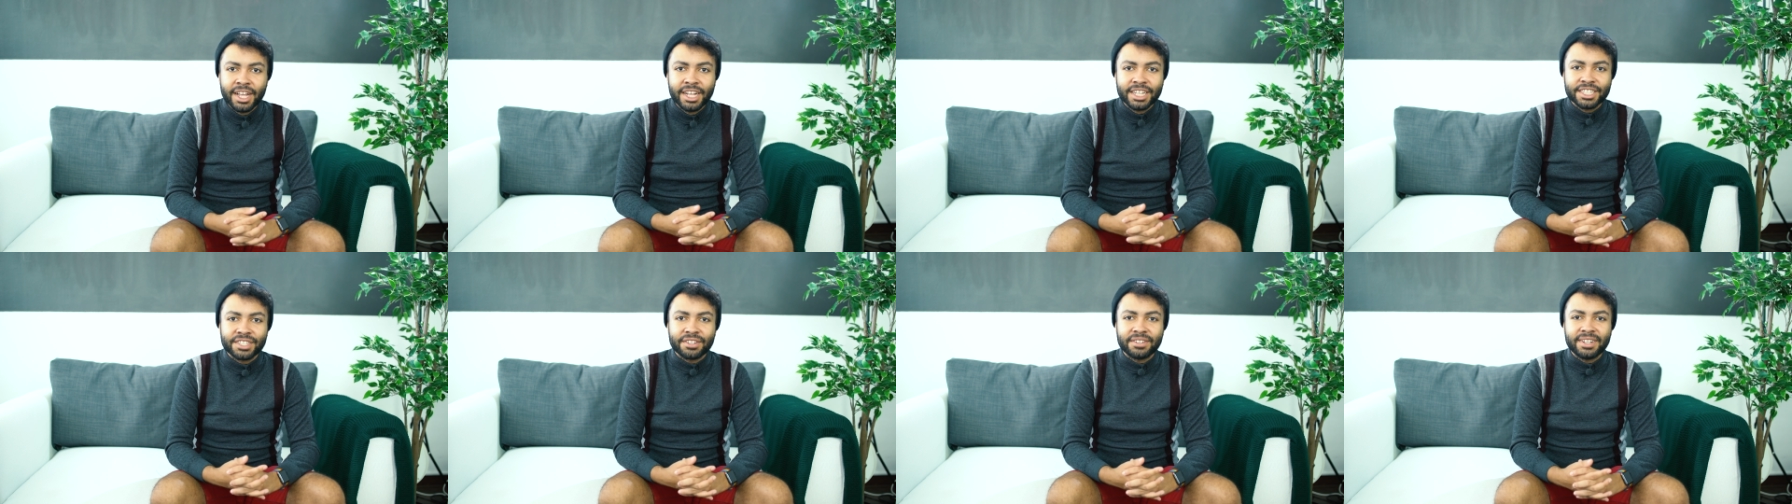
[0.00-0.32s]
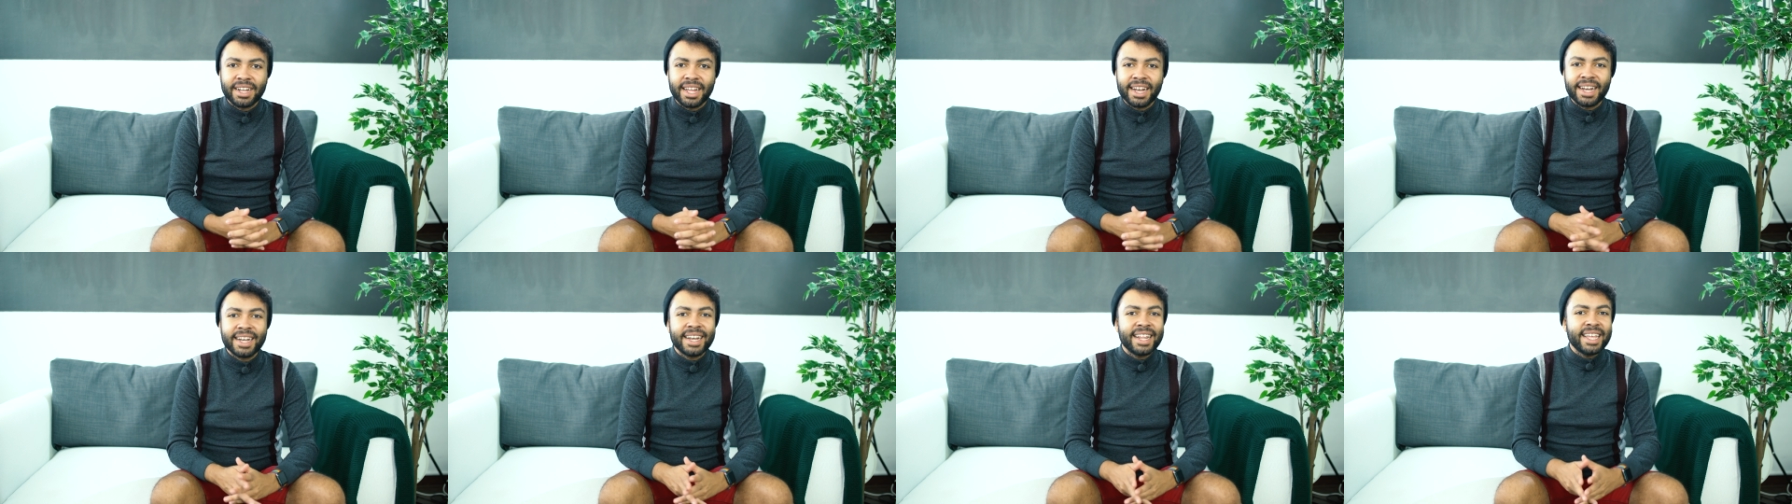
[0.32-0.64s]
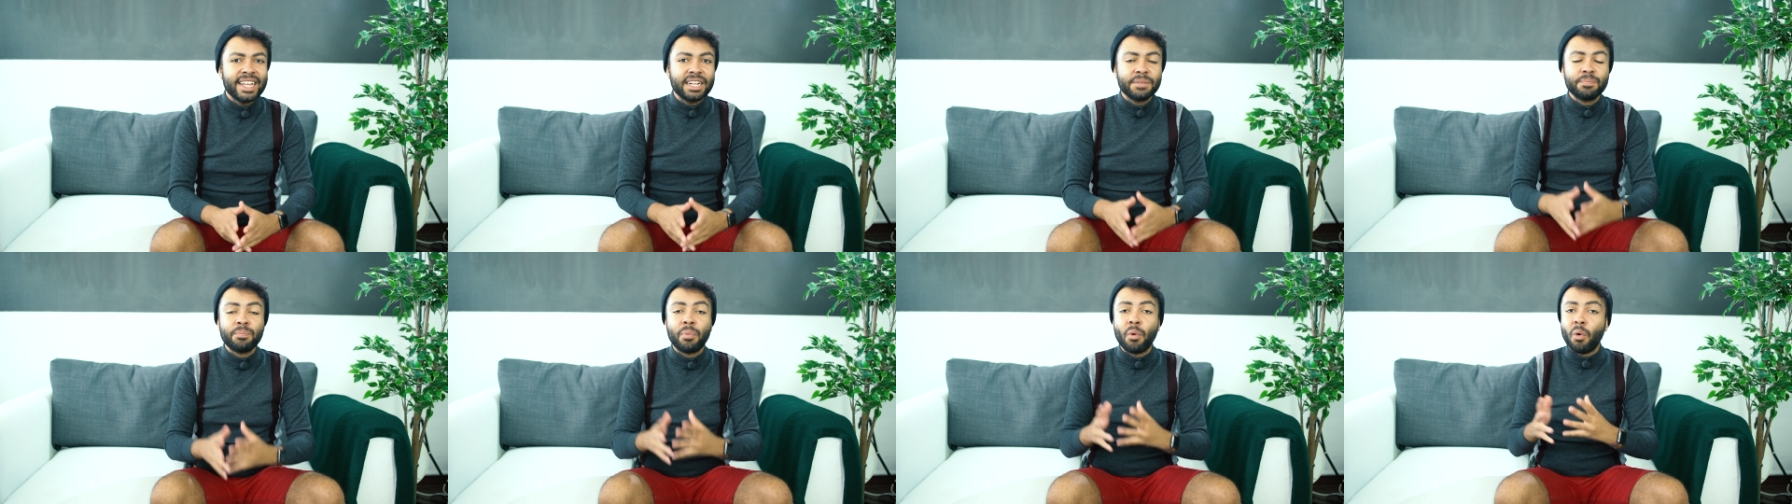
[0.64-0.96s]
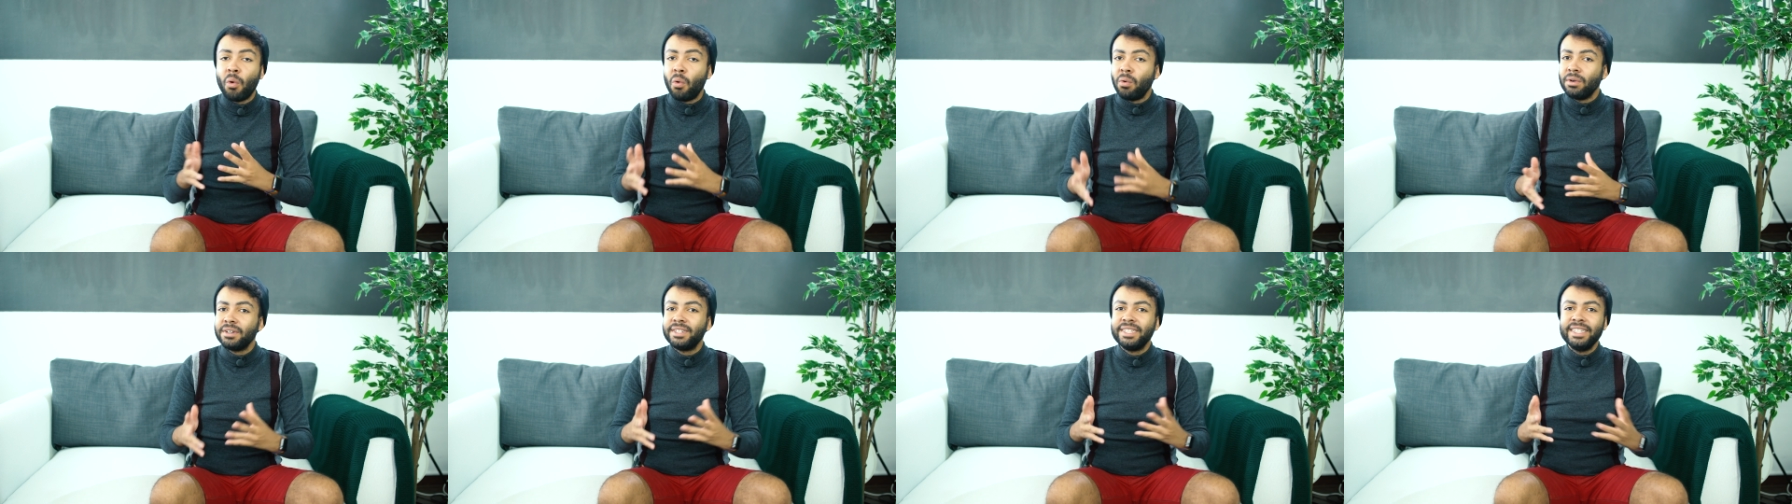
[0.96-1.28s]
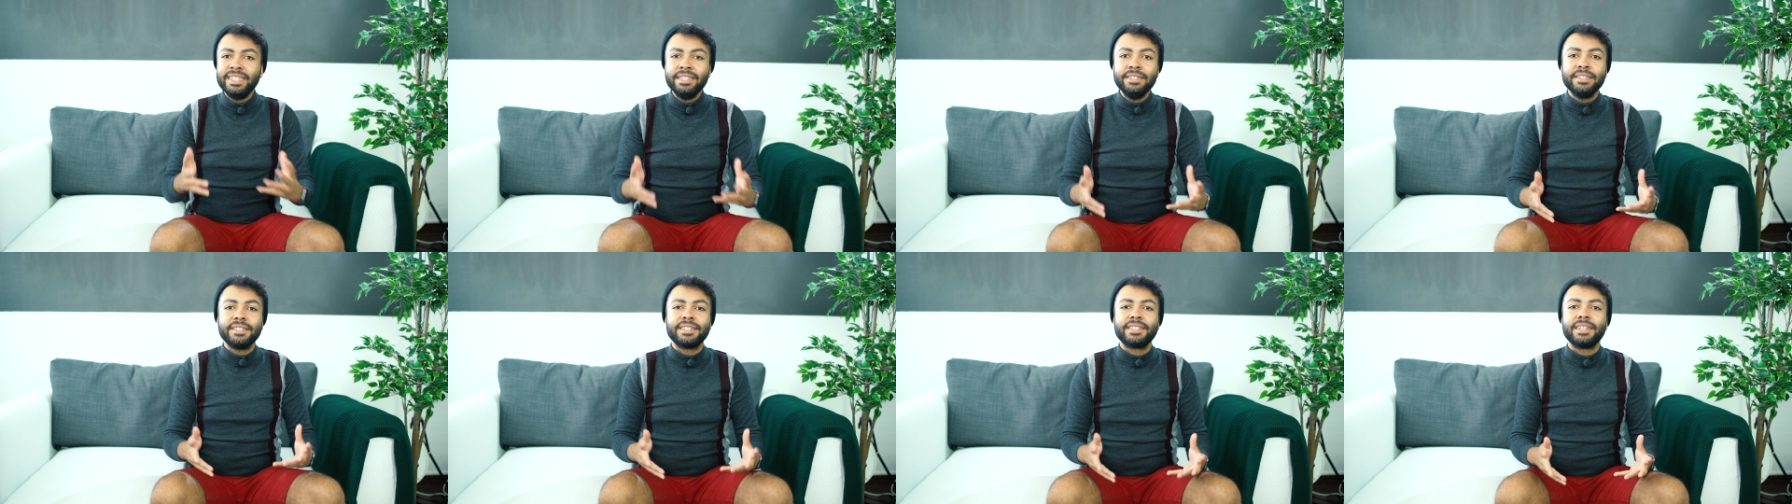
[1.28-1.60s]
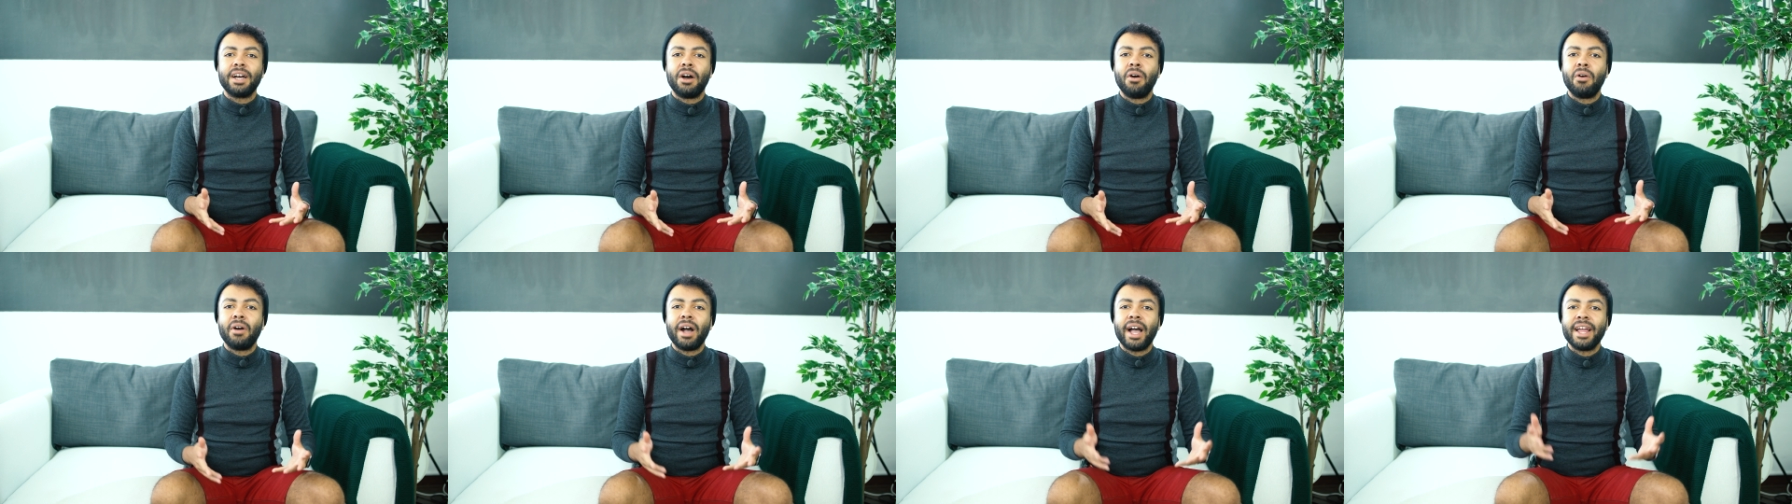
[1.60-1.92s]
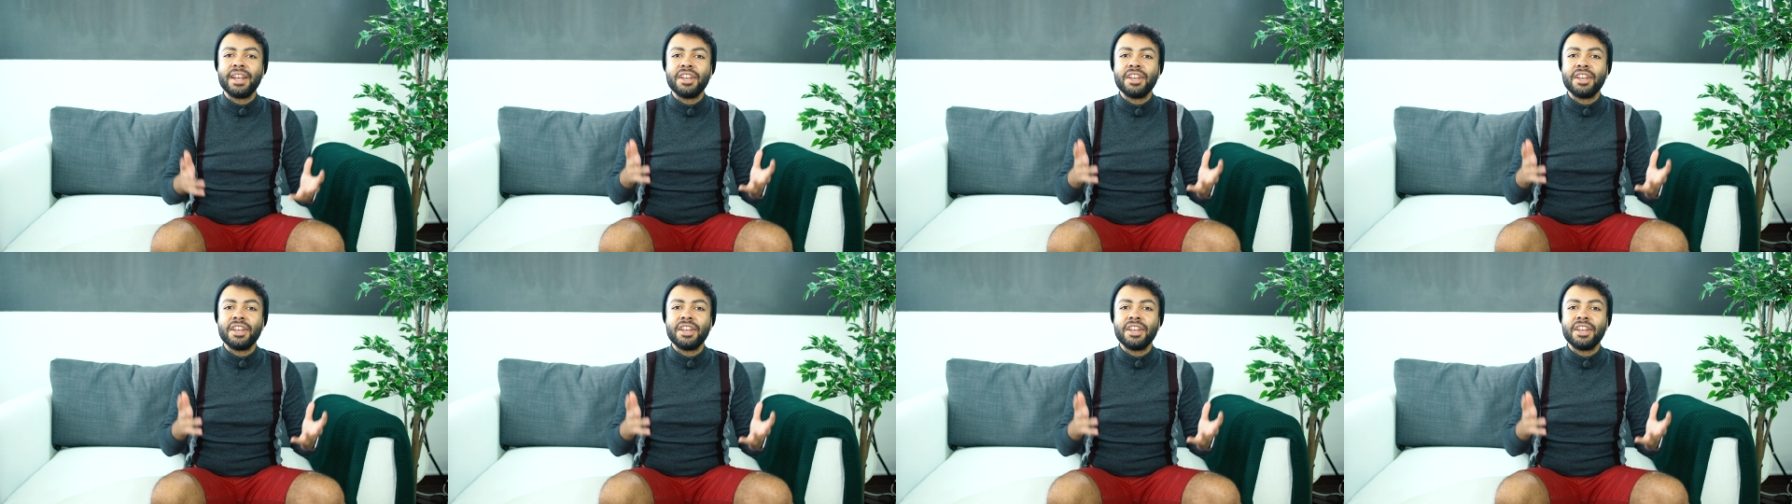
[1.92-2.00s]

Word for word: sondern legt pro Dienst auch